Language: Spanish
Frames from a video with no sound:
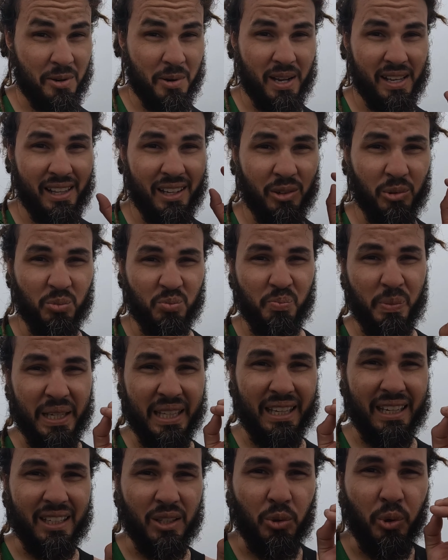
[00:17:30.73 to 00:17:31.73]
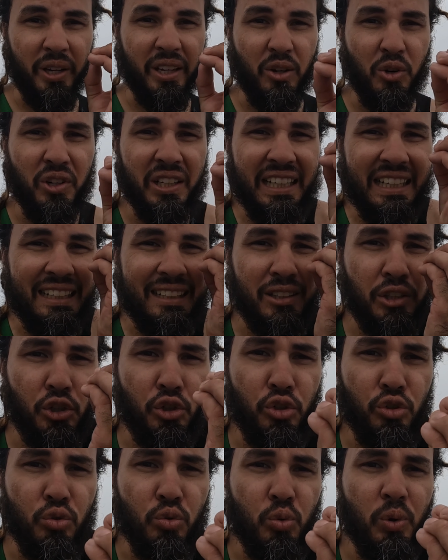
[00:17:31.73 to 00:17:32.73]
va a dar un videito ahí con el
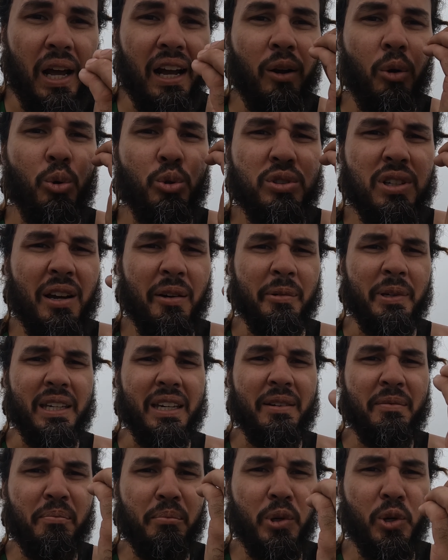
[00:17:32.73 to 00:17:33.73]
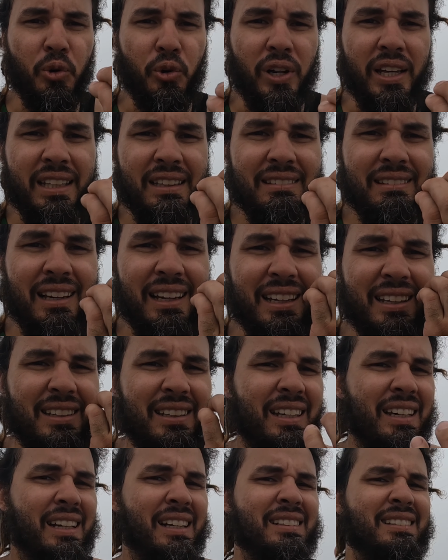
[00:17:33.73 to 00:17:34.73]
dron. Una cosa bien violenta que
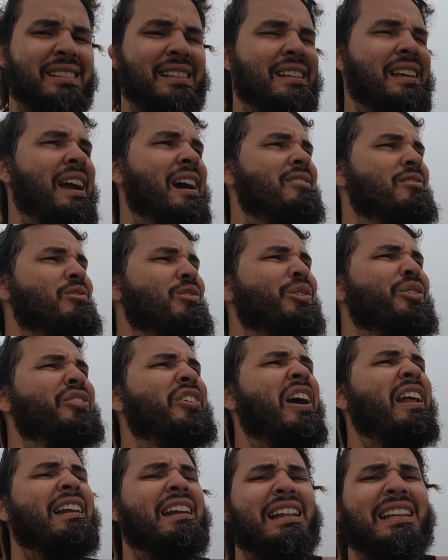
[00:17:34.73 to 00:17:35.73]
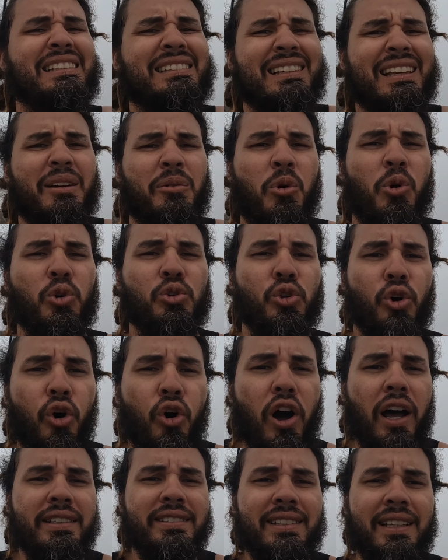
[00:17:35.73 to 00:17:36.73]
dijeran, diablo, Charlie se
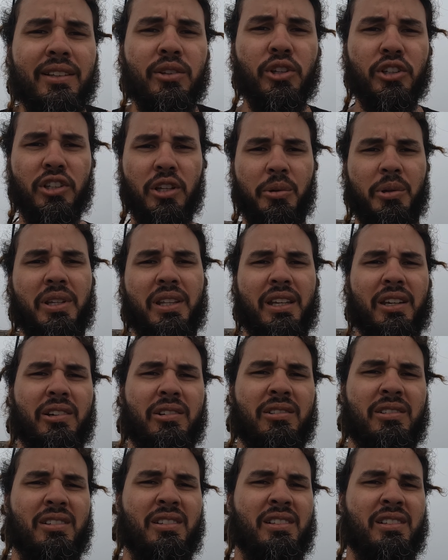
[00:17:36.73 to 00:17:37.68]
botó haciendo este video.